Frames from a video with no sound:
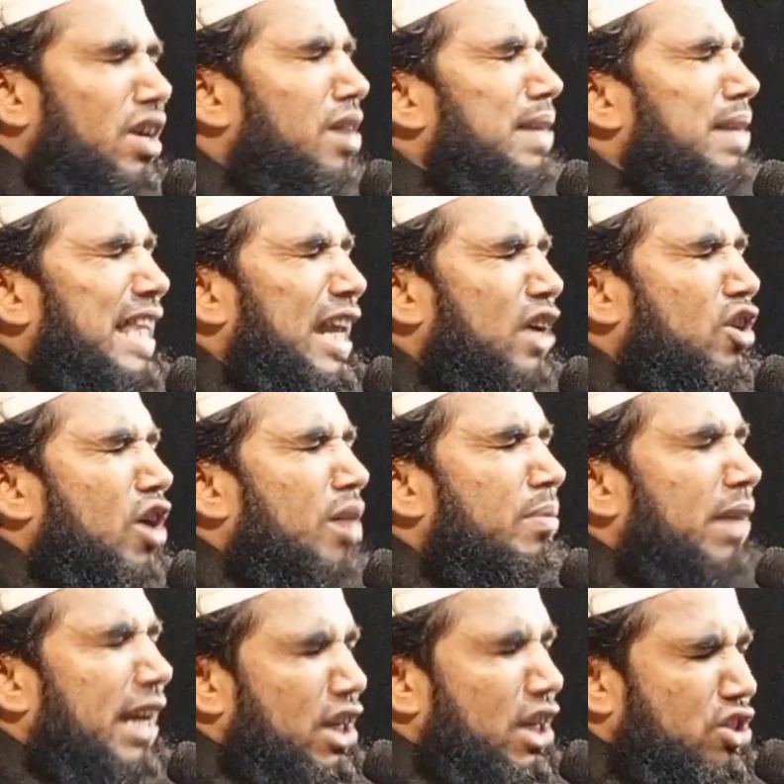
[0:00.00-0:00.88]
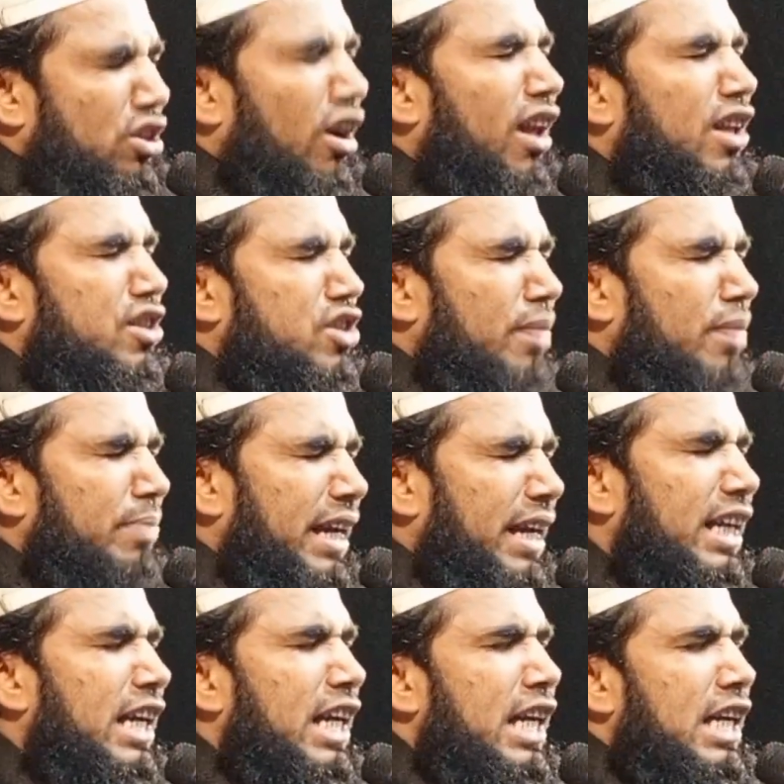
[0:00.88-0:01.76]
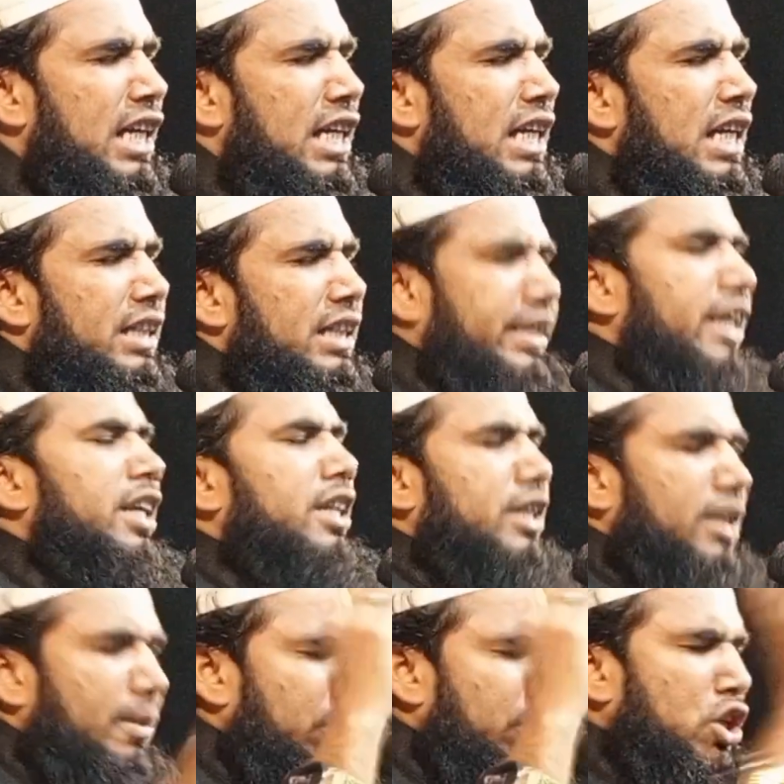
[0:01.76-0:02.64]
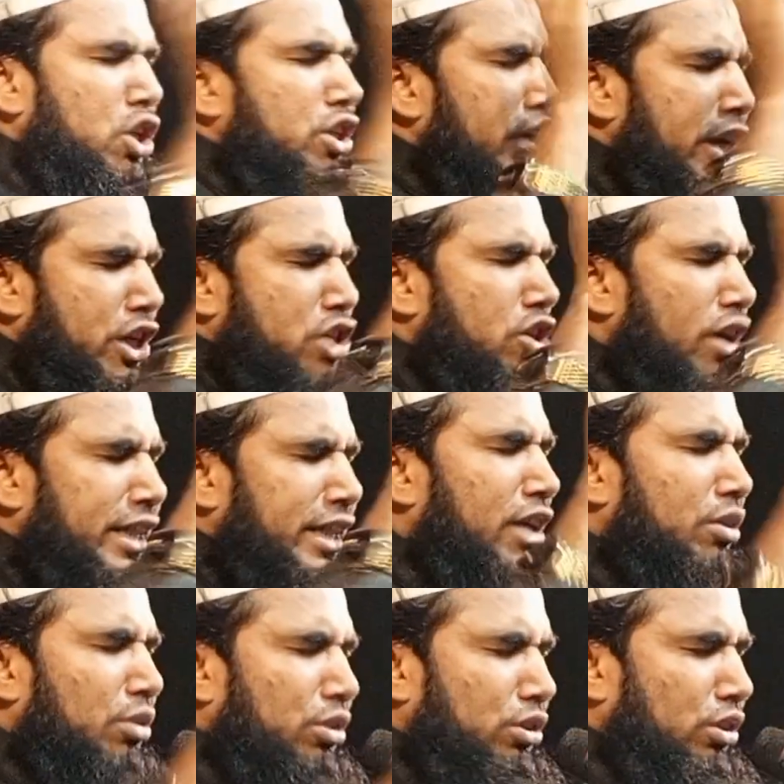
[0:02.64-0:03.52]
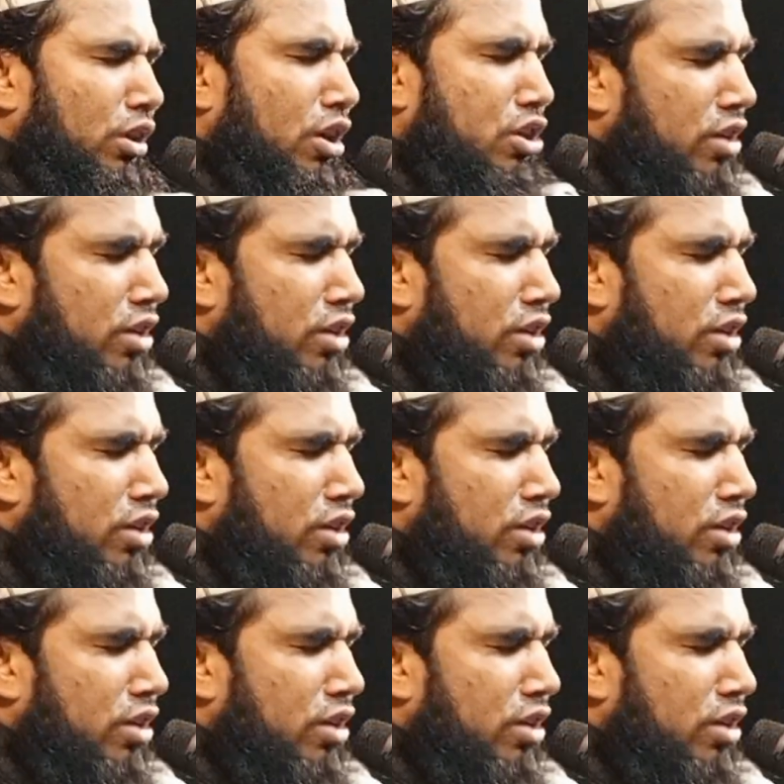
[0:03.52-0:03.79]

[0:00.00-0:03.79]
যেন আমাদের কবরের সল জবের তিনটি প্রশ্নের সঠিক উত্তর